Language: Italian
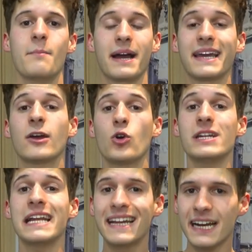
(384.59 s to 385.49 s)
ma che
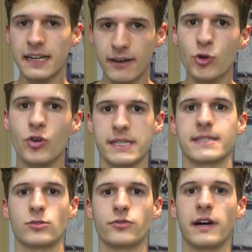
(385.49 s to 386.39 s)
con il gran lavoro che è
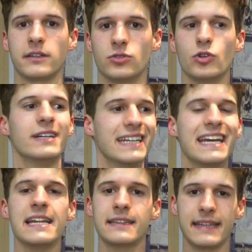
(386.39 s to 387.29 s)
stato fatto
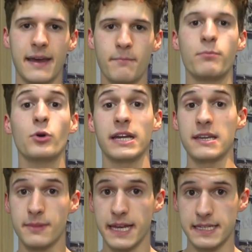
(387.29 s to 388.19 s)
nel tempo,
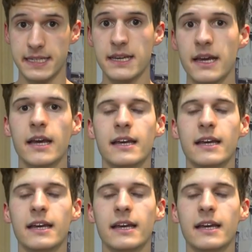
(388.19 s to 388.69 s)
nei mesi,